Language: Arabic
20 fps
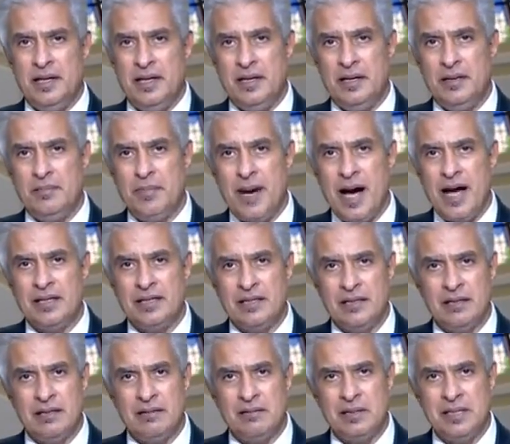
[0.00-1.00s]
آه
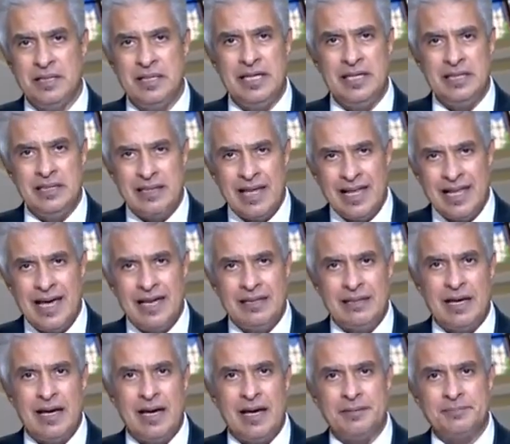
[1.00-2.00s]
بعض اثنين
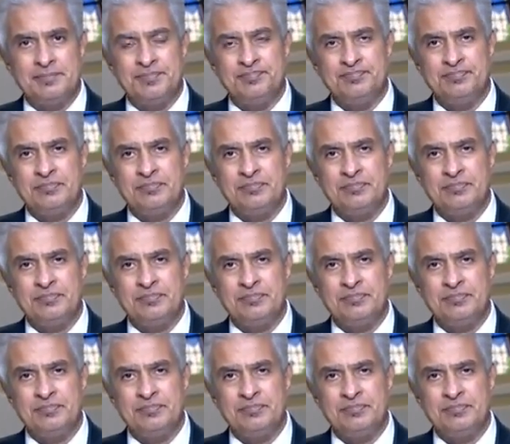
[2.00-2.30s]
ثلاثه يعني